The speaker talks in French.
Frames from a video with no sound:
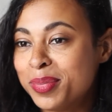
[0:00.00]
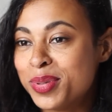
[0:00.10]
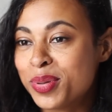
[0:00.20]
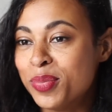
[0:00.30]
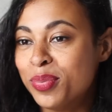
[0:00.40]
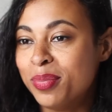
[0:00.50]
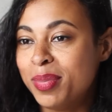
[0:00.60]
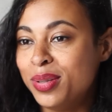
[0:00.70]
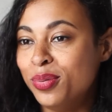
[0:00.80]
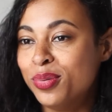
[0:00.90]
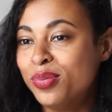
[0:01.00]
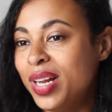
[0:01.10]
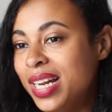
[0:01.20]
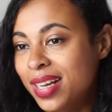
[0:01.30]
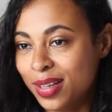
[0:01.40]
puisque bon, bah du coup,
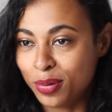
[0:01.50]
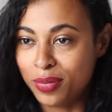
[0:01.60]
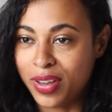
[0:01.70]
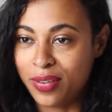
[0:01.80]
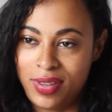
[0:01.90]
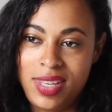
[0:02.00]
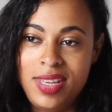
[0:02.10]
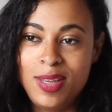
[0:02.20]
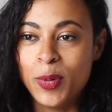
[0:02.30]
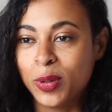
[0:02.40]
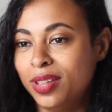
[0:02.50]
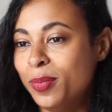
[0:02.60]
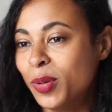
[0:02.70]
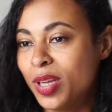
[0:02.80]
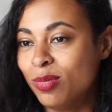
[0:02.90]
fallait être une vraie fille, porter des
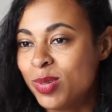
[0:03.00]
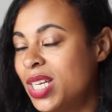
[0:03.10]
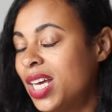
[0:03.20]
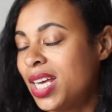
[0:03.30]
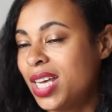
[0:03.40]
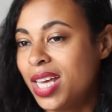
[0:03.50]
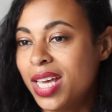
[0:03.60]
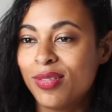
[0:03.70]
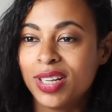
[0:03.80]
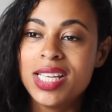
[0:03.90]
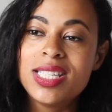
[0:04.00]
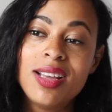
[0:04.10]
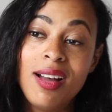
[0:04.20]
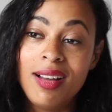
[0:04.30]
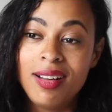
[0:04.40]
pantalons serrés, avoir des
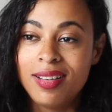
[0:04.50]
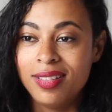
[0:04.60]
seins.